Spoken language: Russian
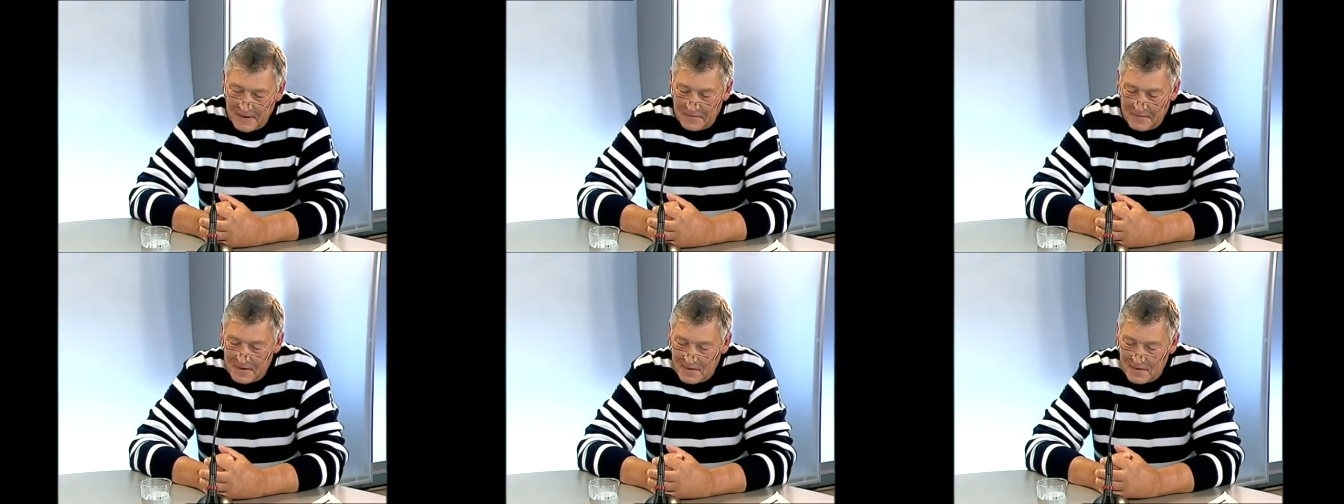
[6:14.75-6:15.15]

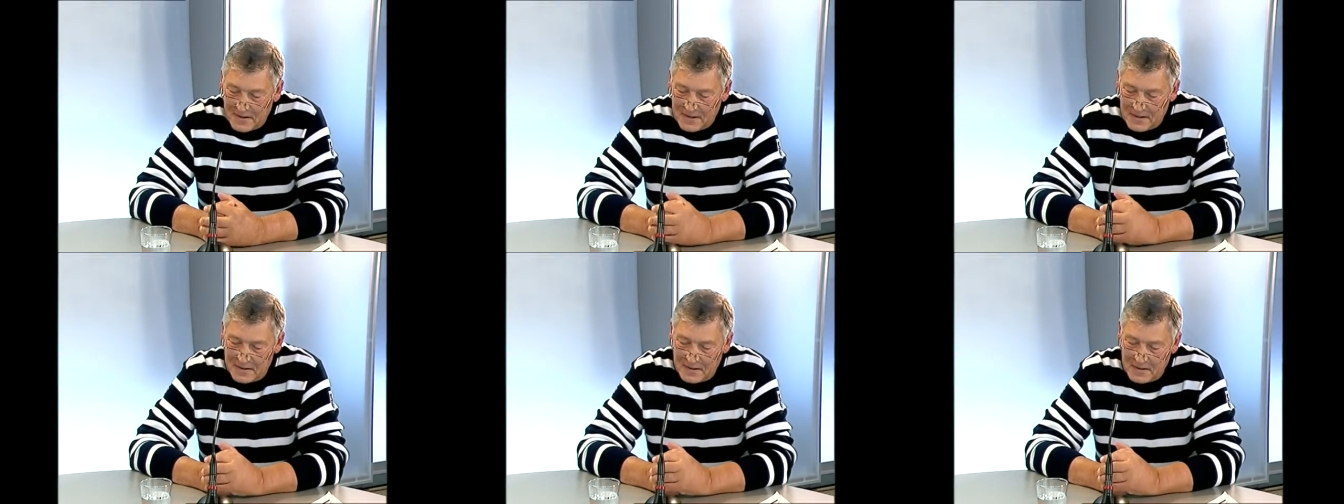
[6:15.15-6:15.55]
Ведь
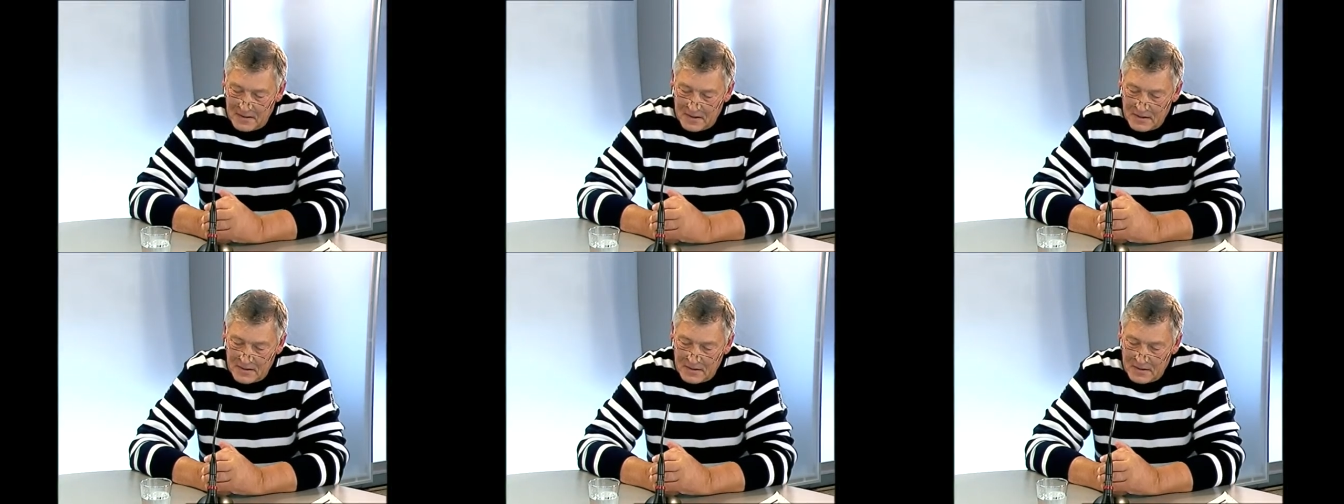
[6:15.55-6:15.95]
давайте
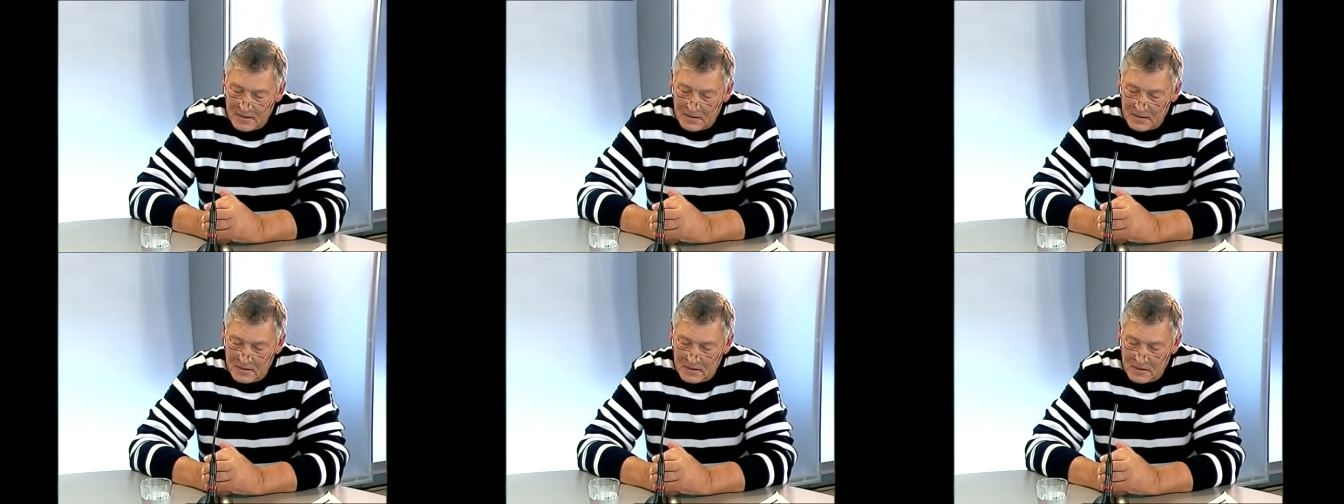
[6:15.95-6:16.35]

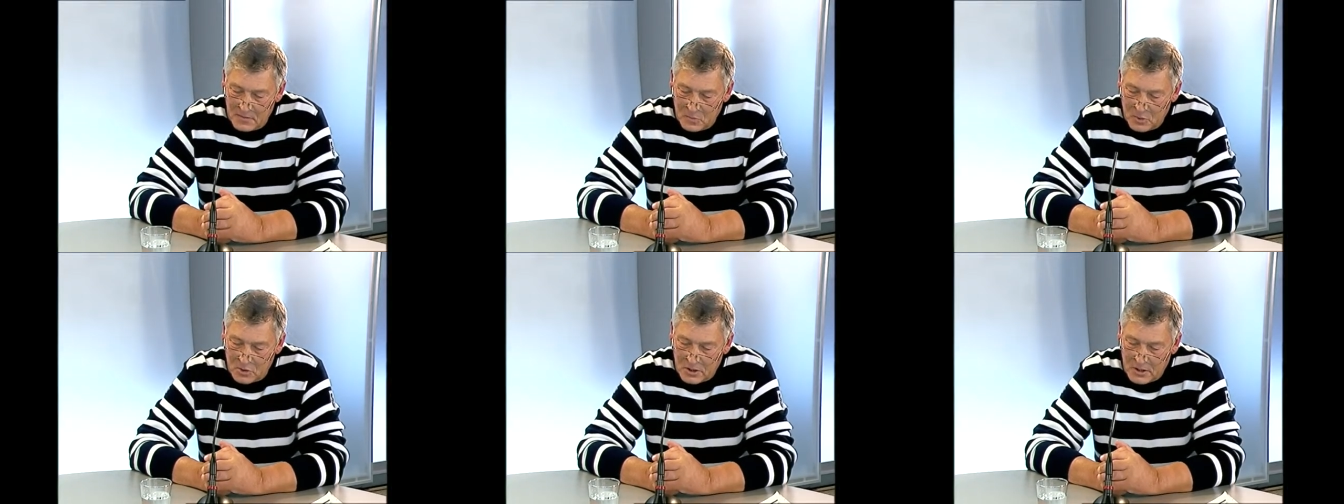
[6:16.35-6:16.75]
э,
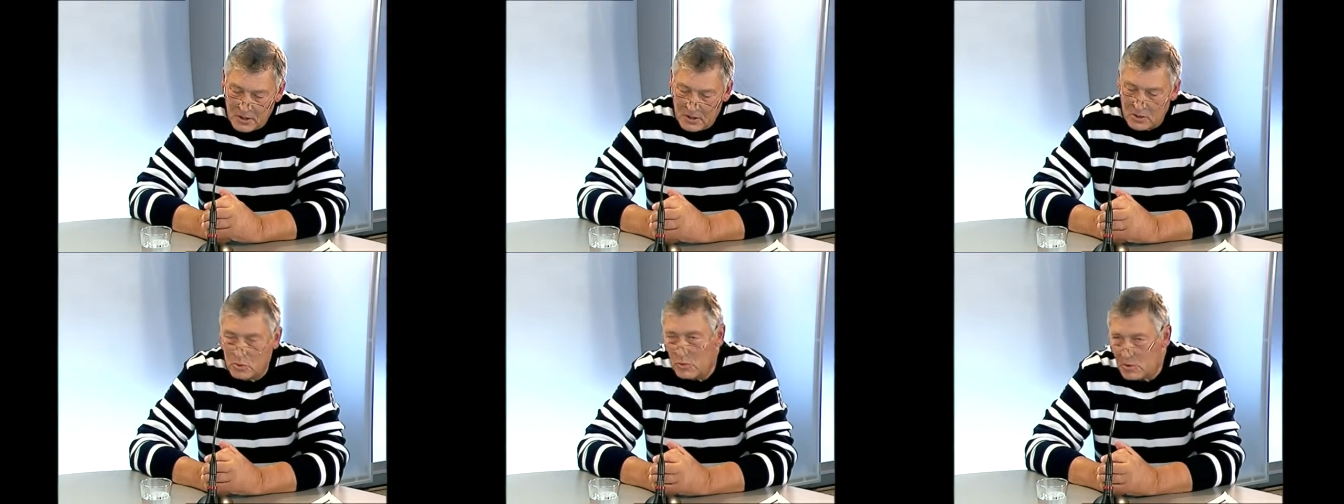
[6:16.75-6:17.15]
немножко
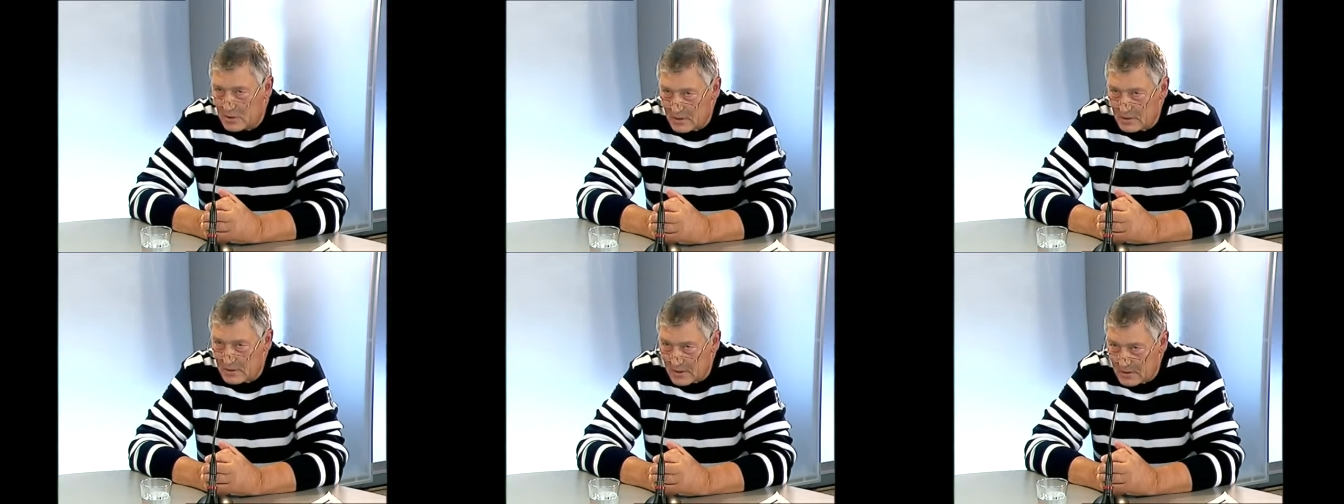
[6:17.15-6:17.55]
экскурс
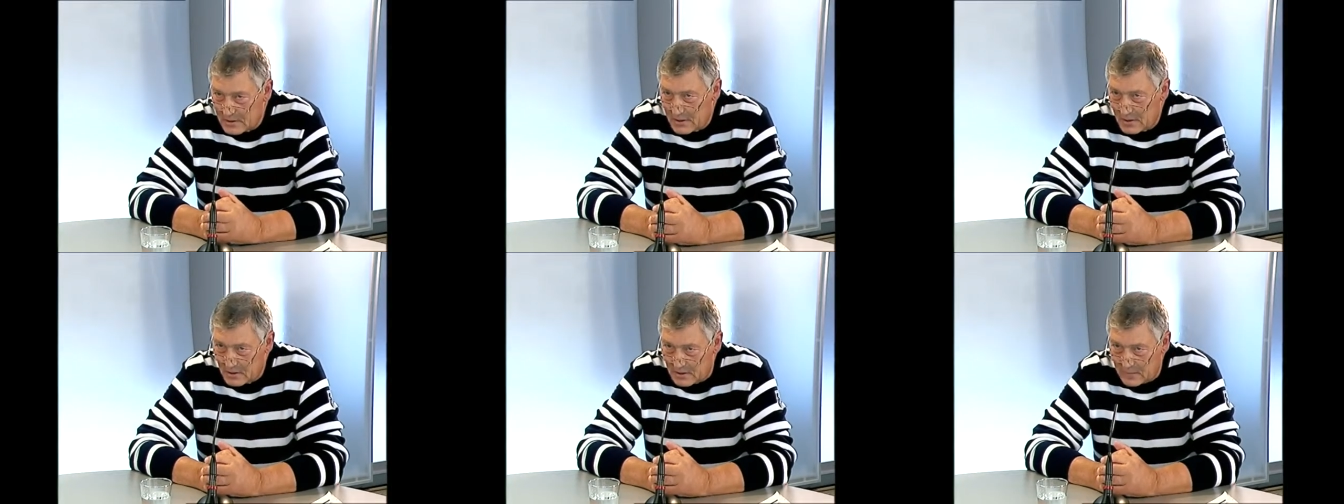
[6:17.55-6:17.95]
назад
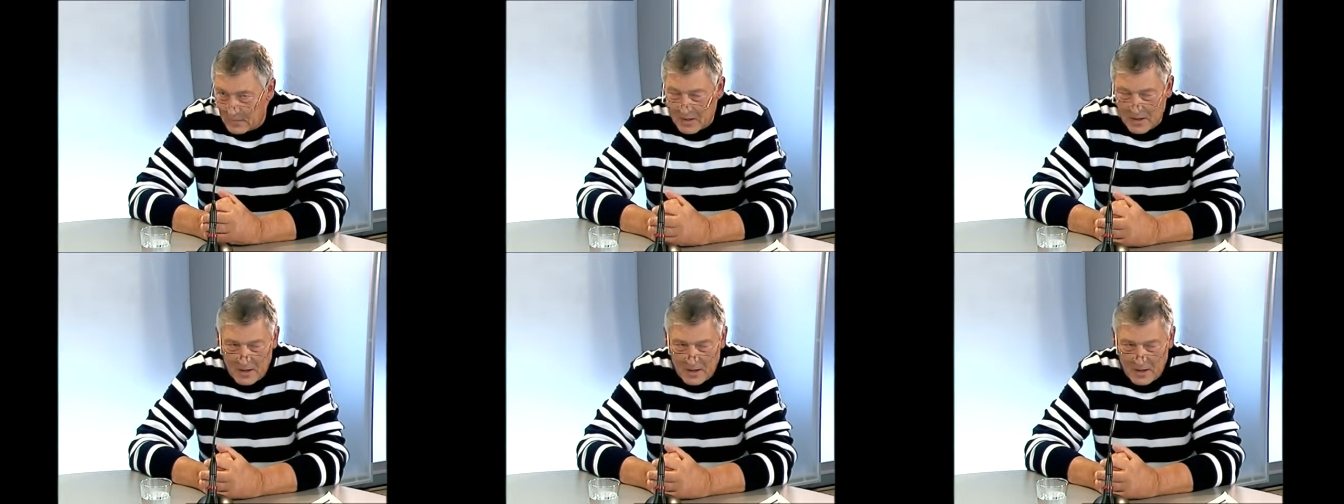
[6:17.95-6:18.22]
сделаем.